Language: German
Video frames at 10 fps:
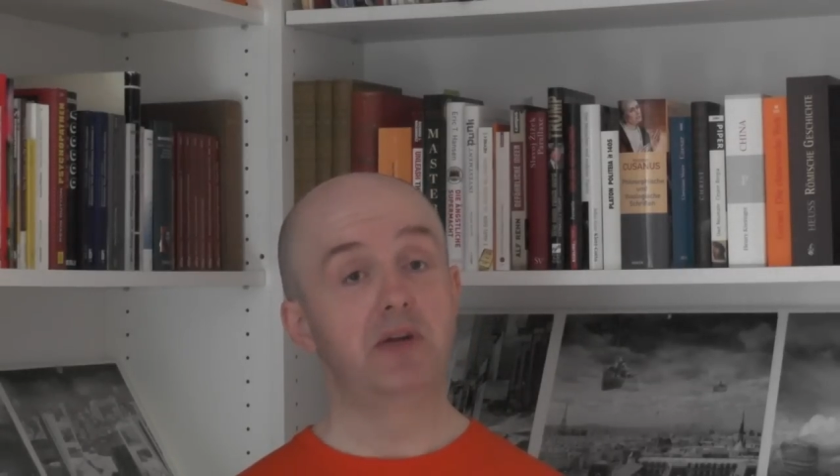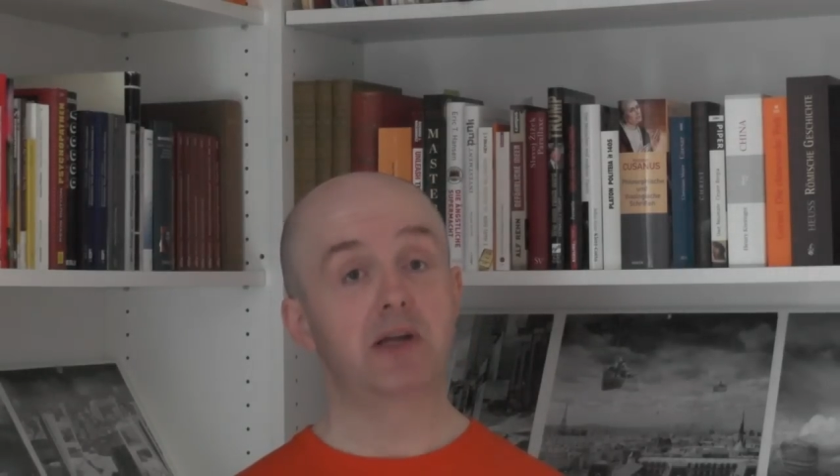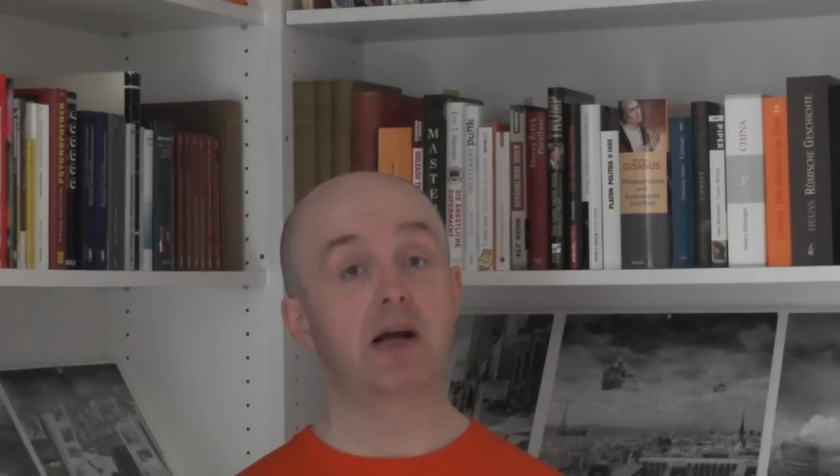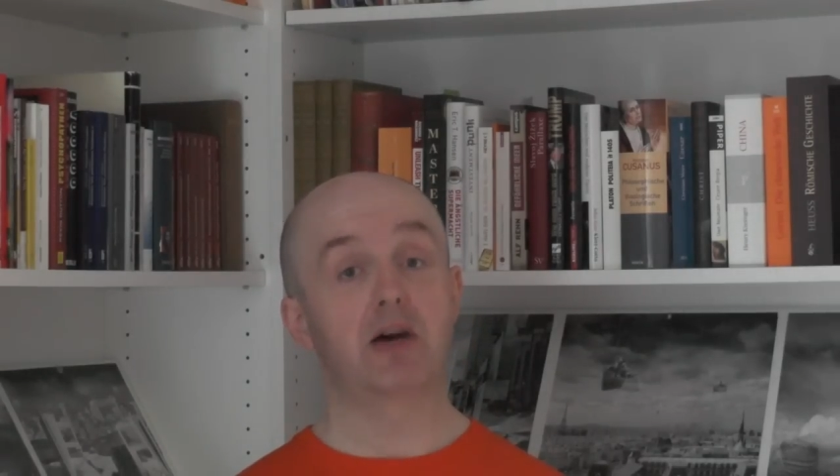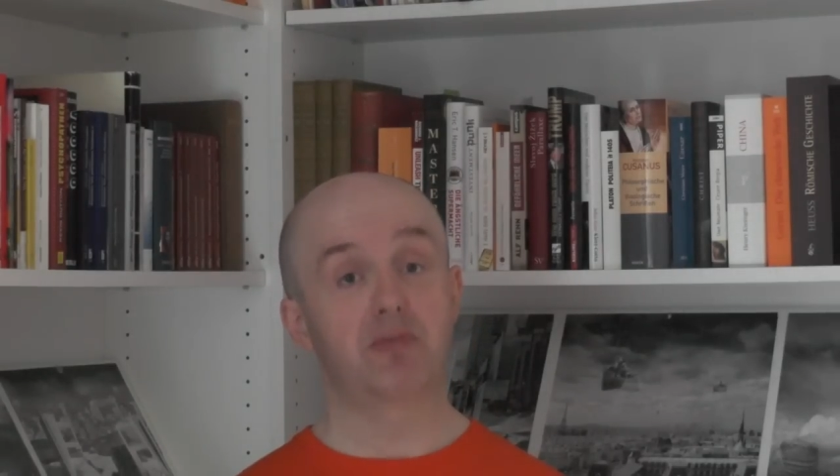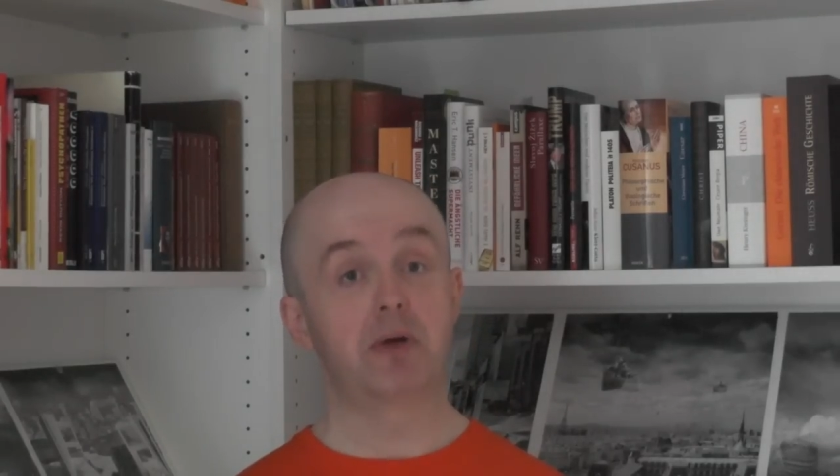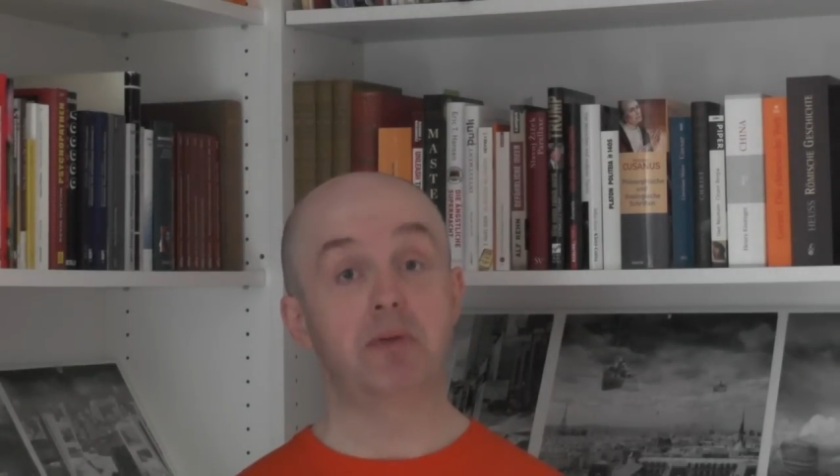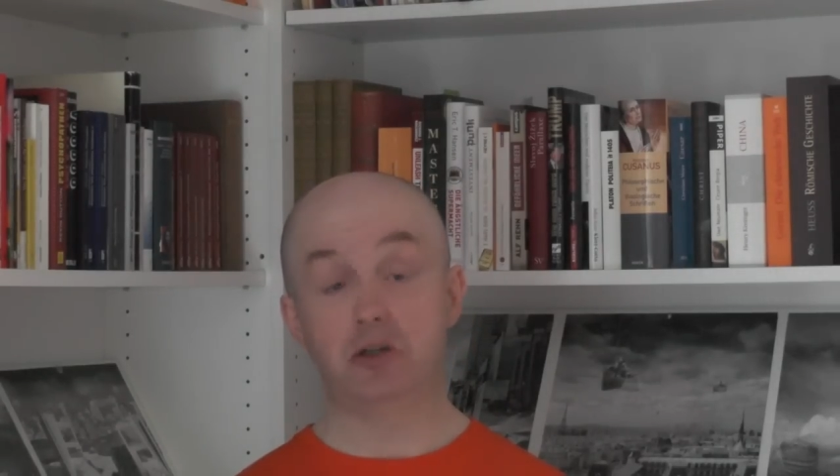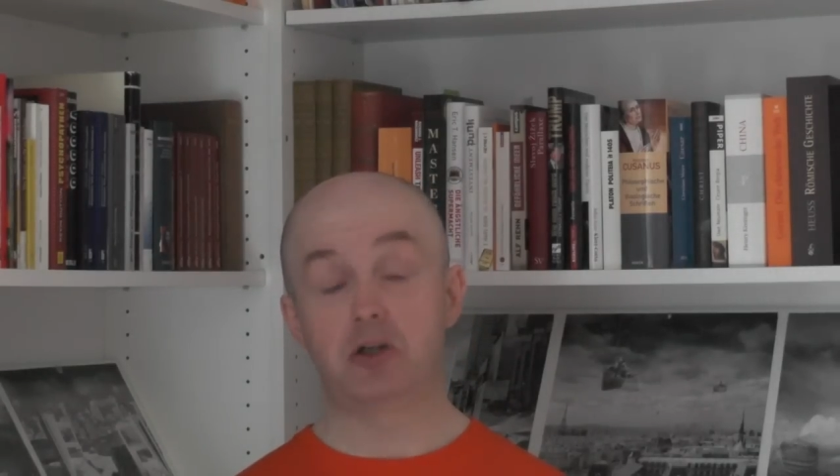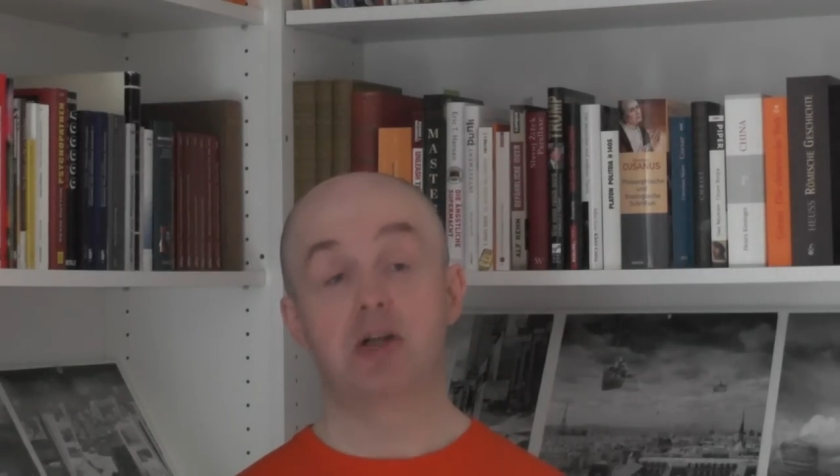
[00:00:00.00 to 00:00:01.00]
wieder drauf
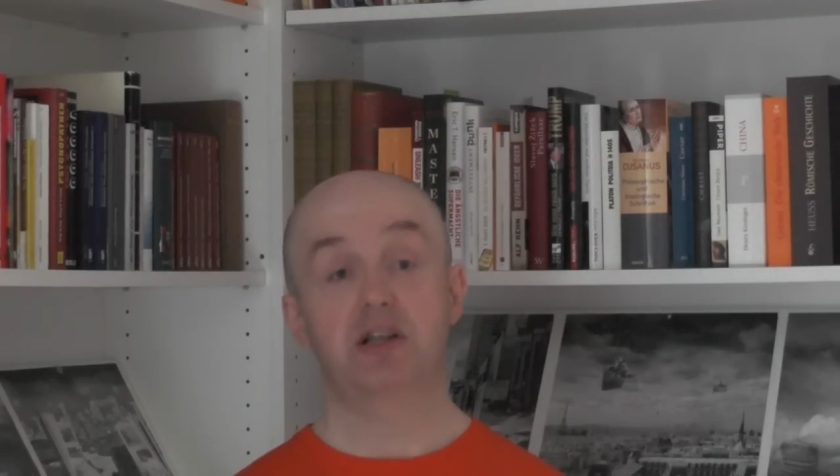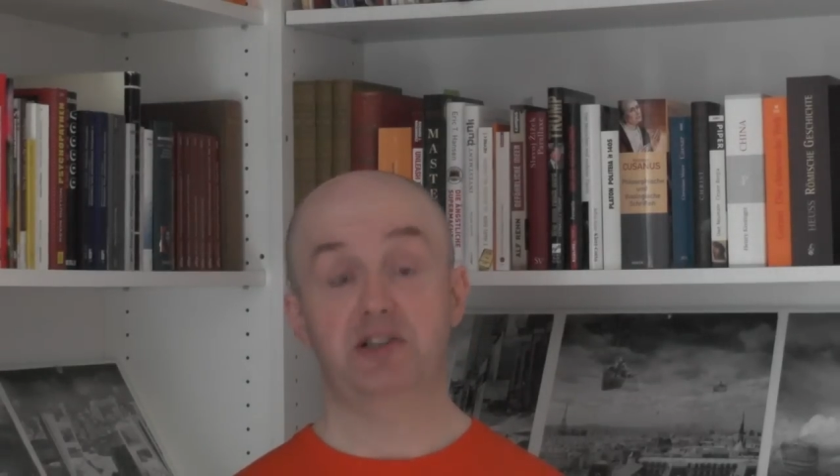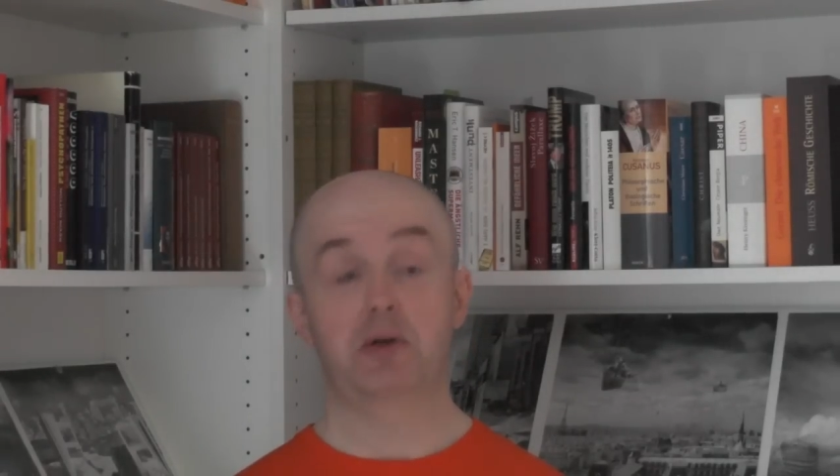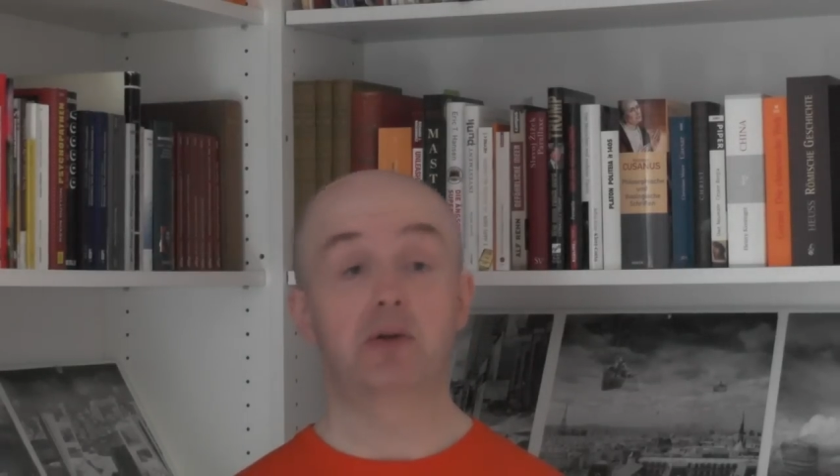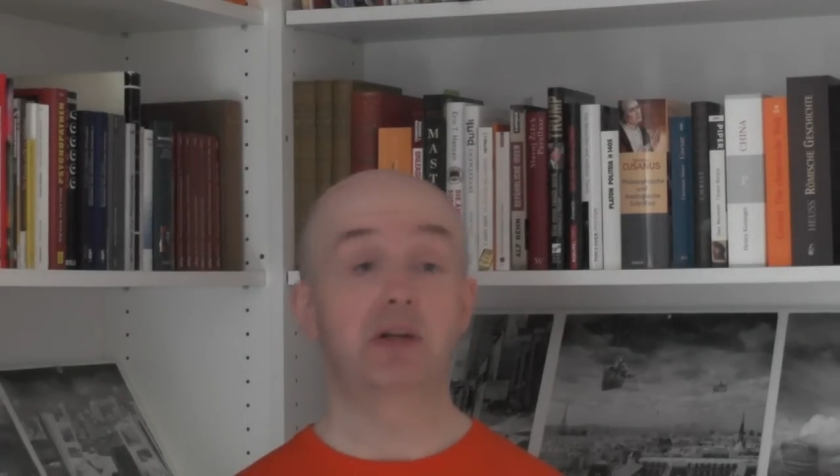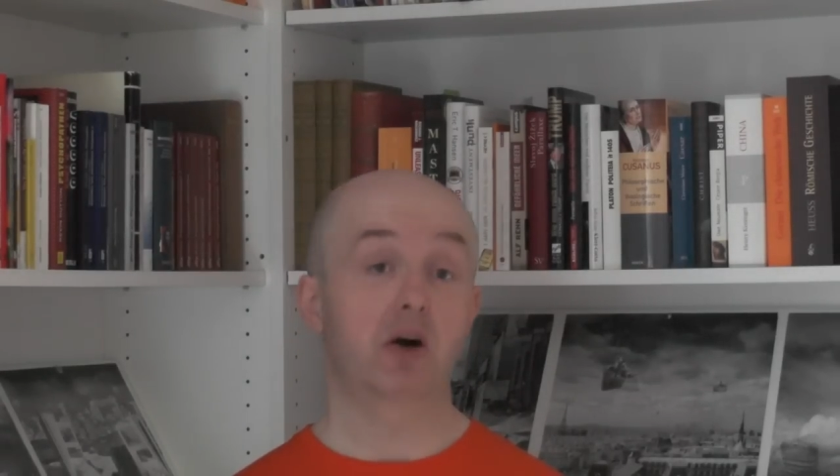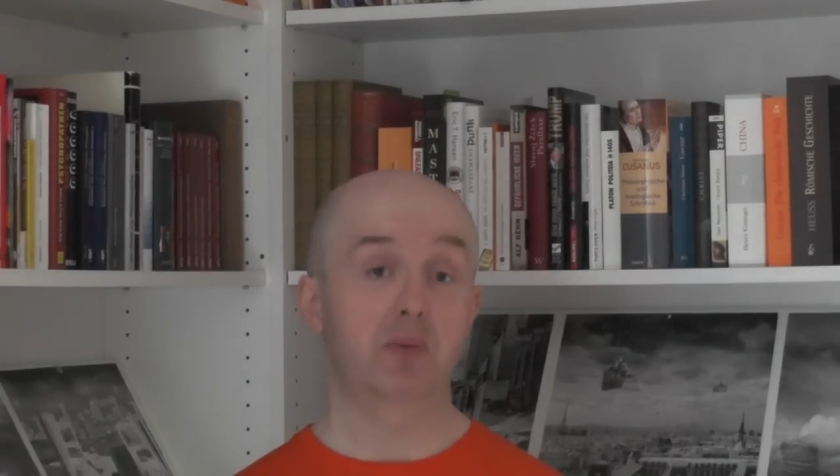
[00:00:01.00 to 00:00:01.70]
Mensch, das könnte ich